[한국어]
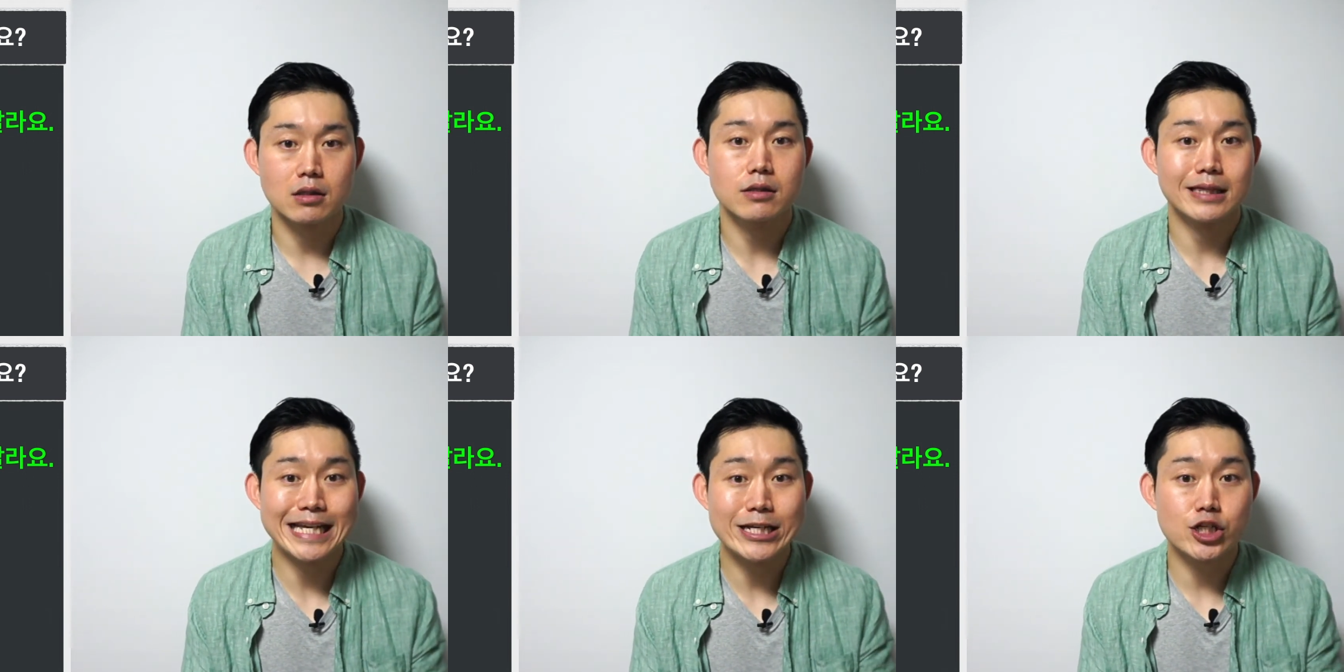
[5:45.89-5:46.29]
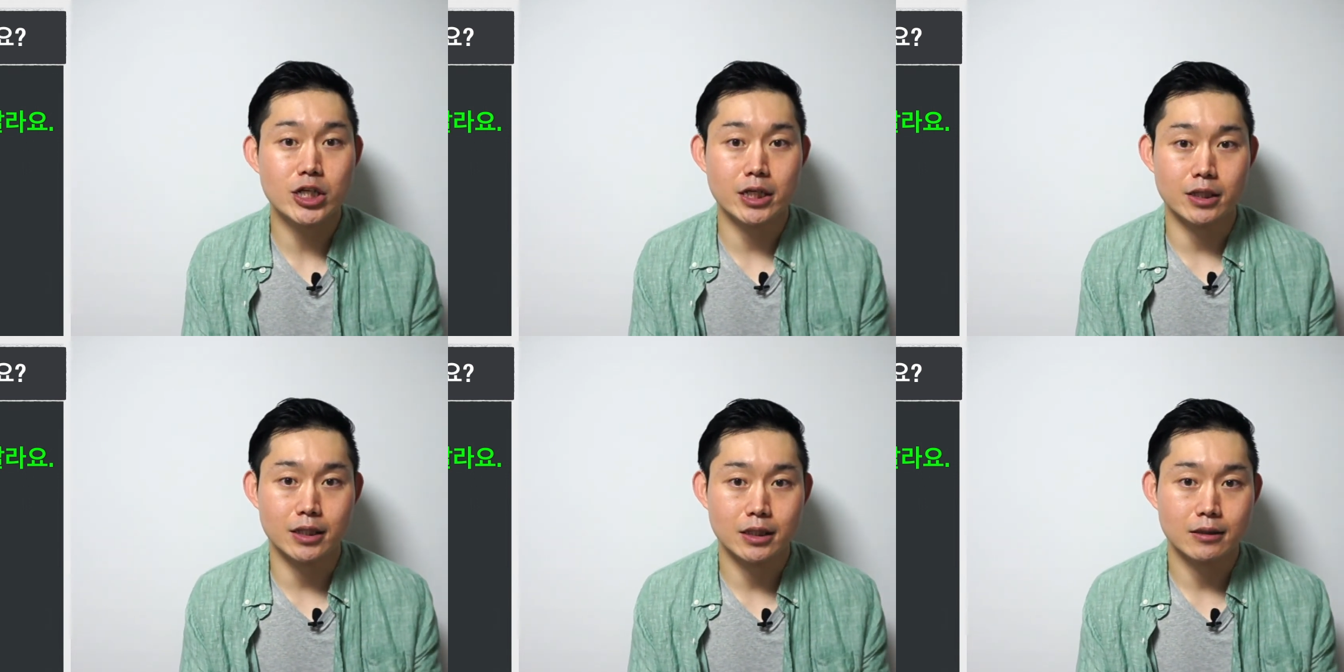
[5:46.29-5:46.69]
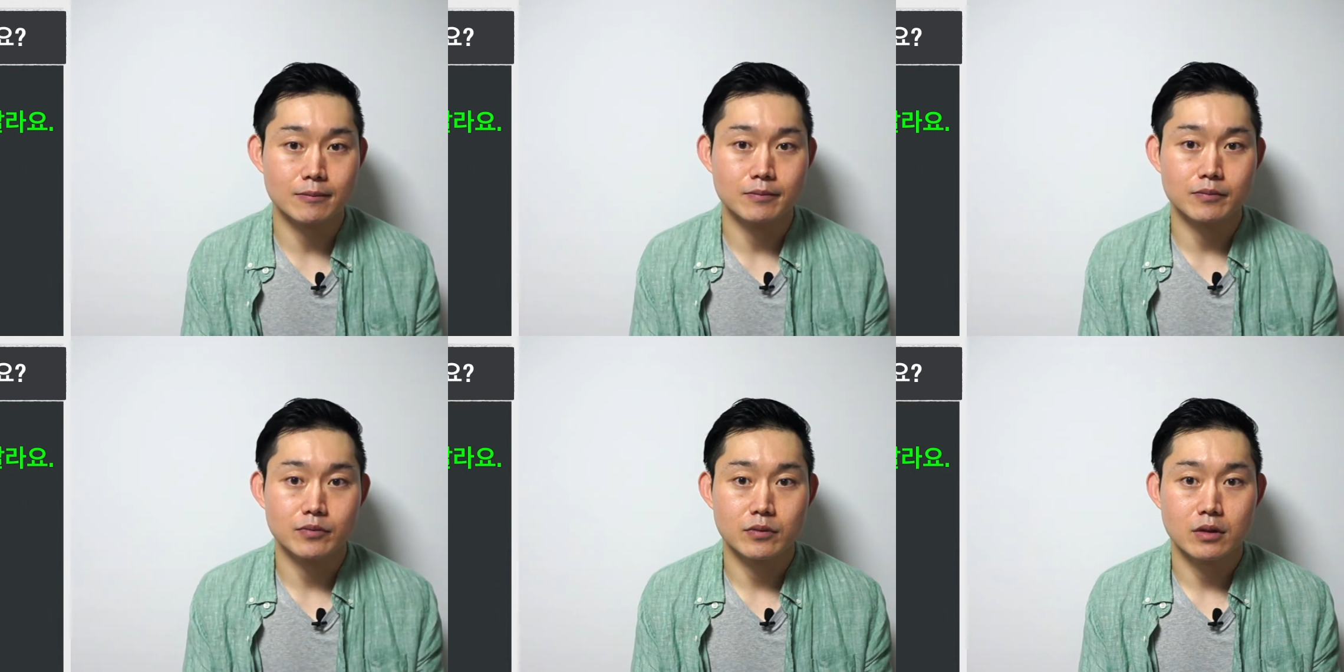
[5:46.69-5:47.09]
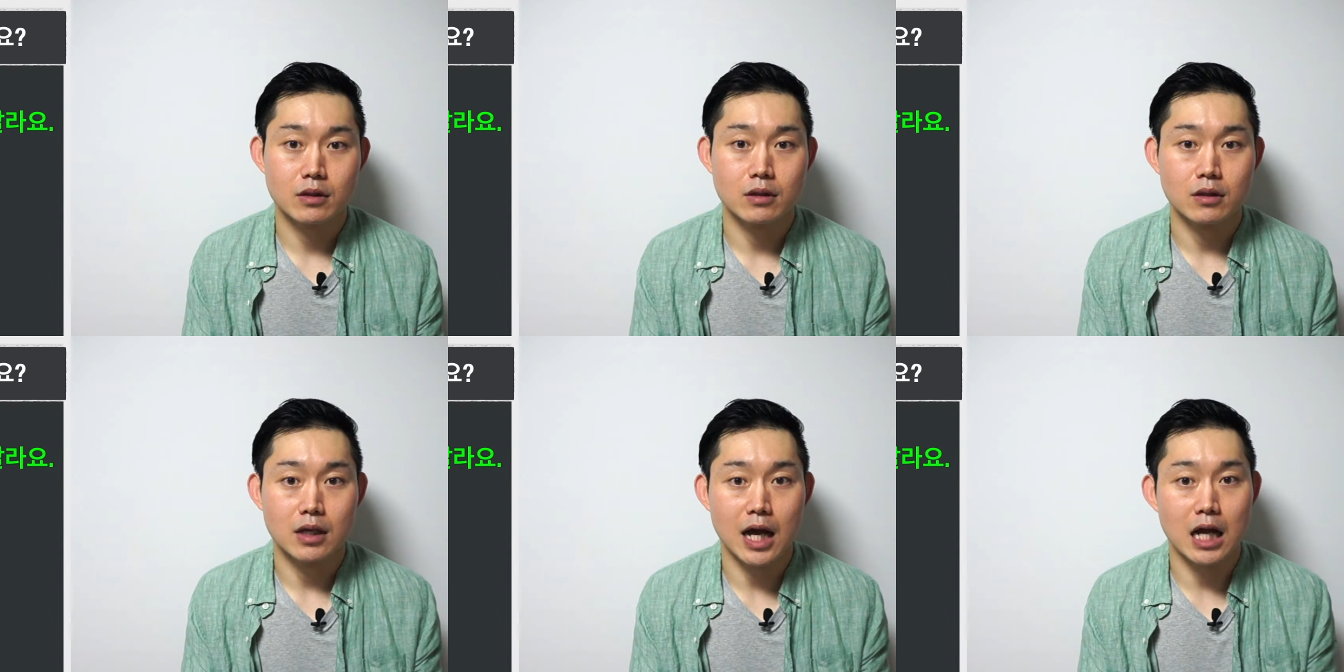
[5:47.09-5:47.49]
this year
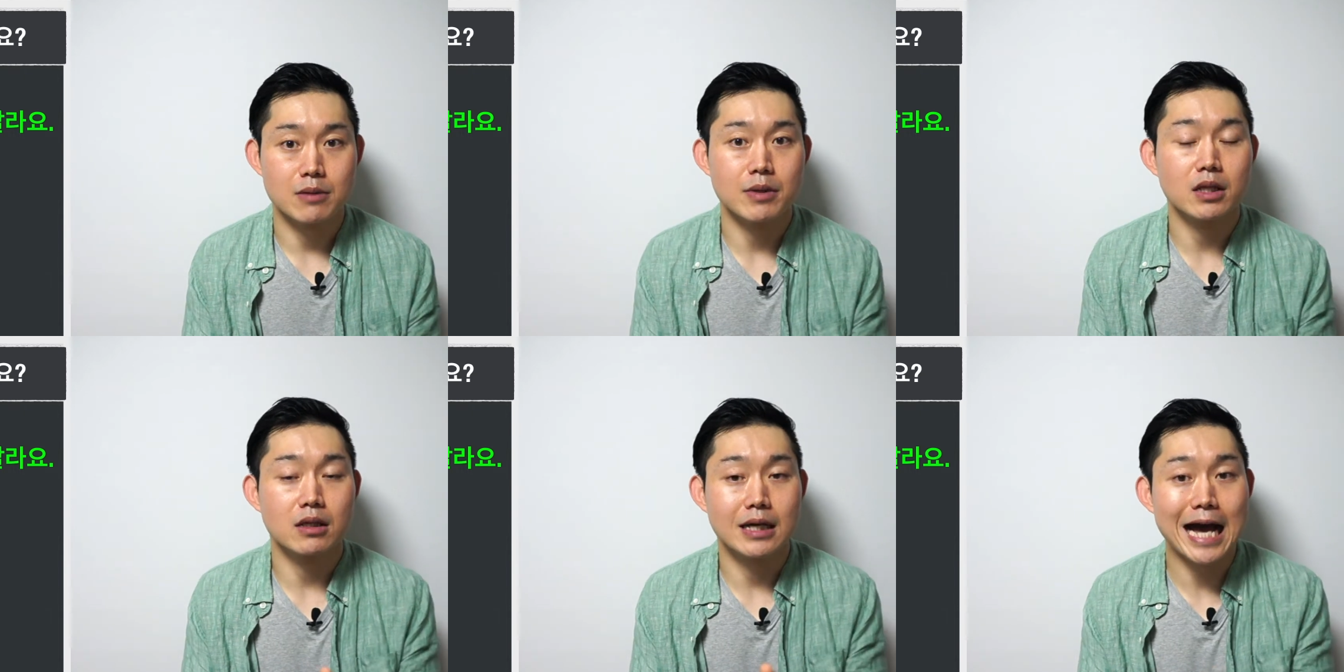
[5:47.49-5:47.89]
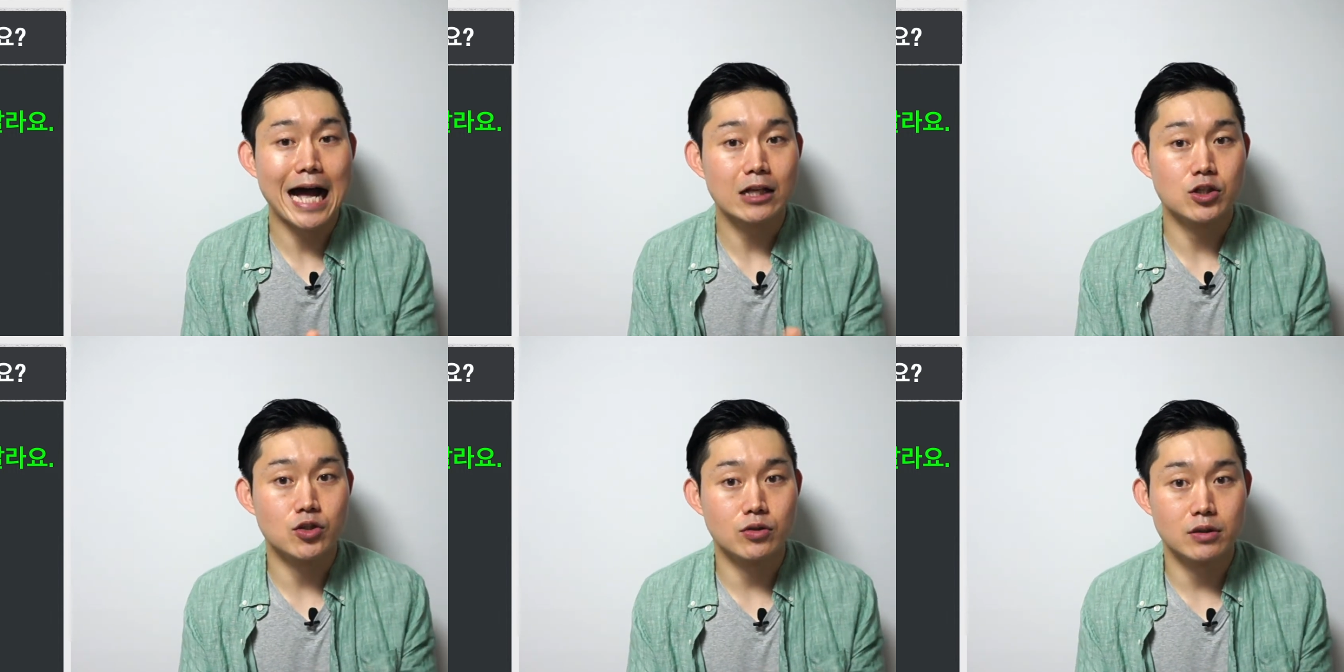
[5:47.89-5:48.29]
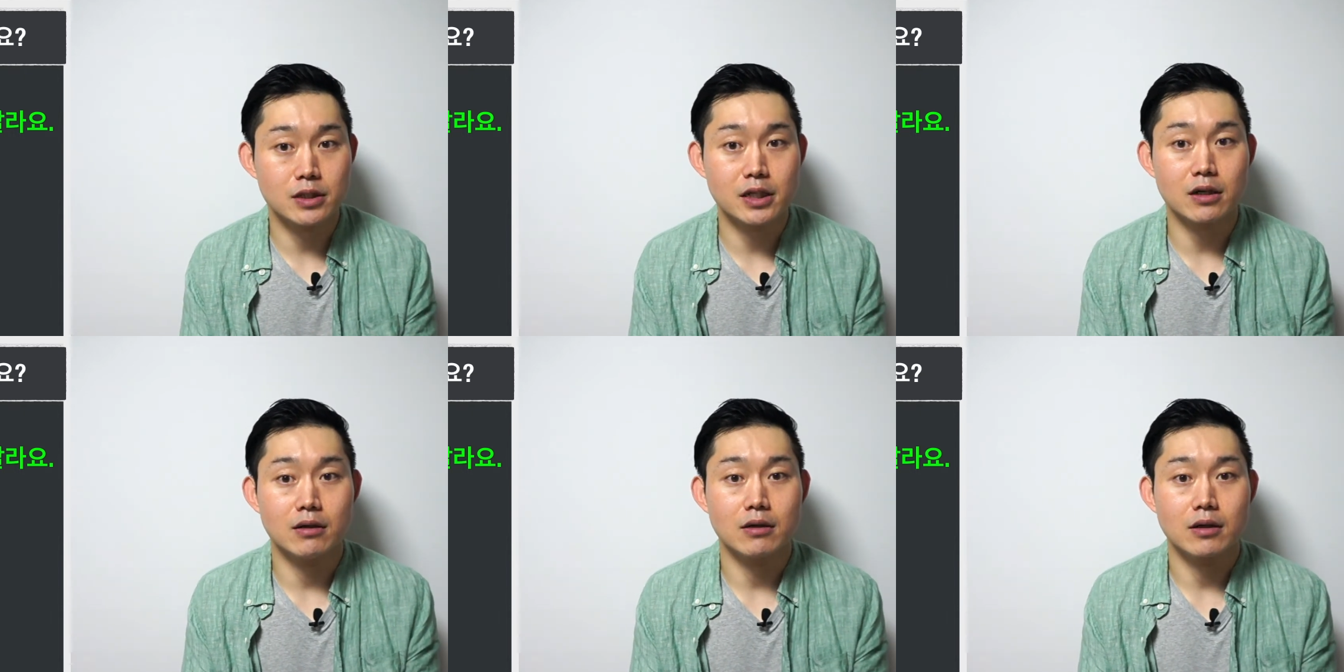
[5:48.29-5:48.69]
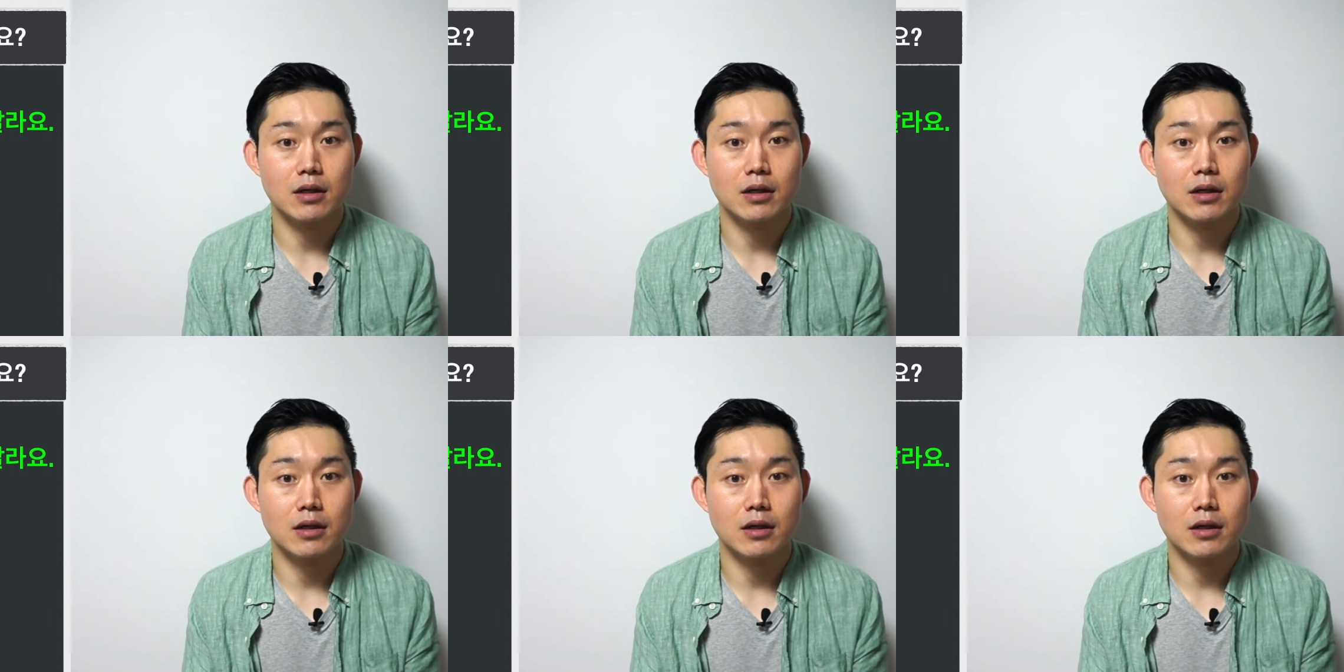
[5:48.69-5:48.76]
아니면 got you를요.